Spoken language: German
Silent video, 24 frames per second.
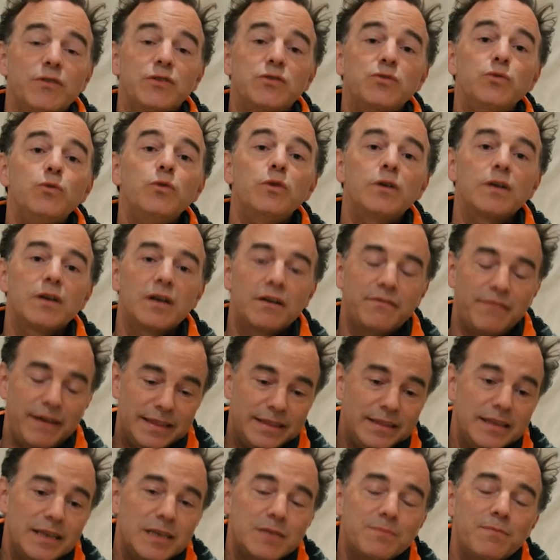versuchen
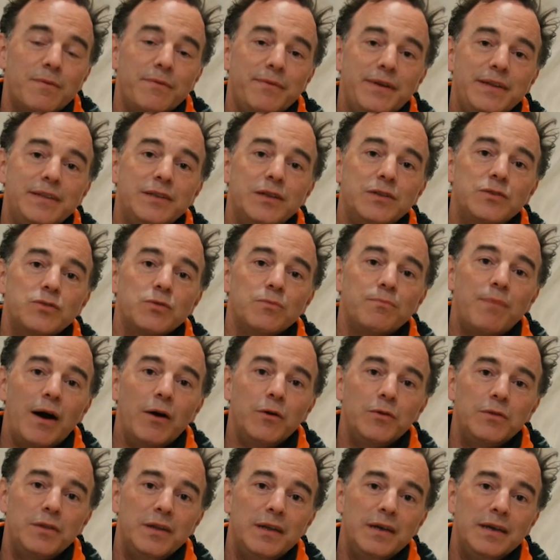Quantenexperimente zu
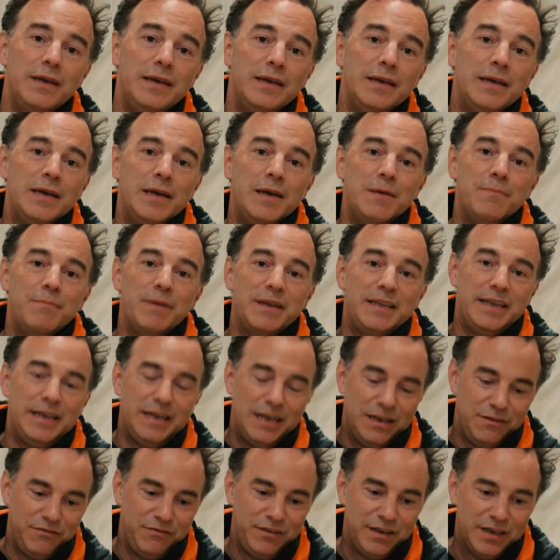bauen, bei
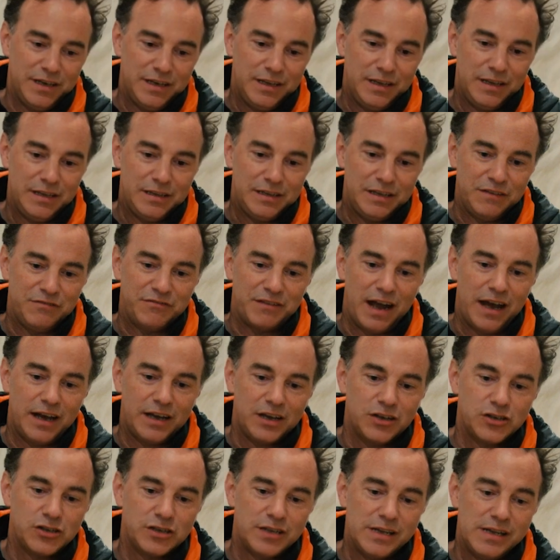denen wir die
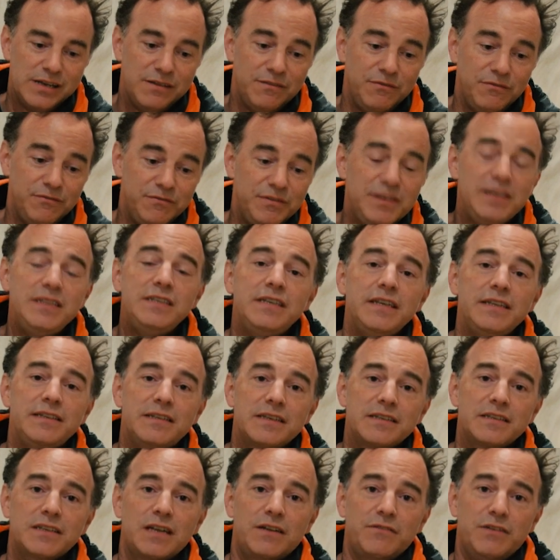Frage stellen, wie sieht
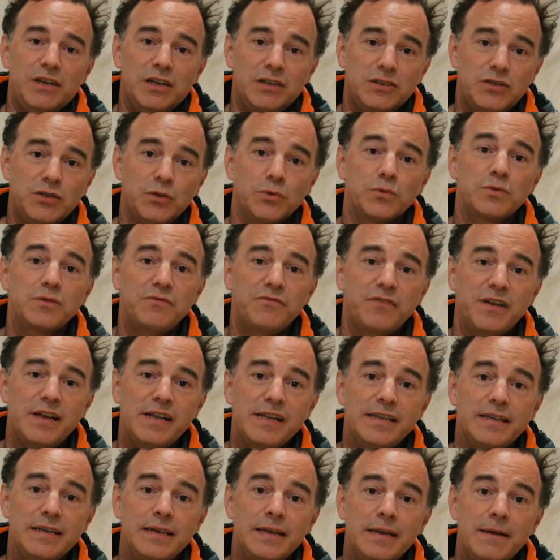das
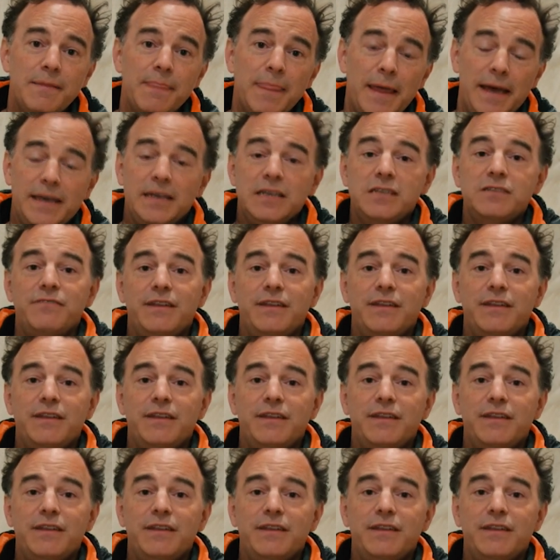Gravitationsfeld eines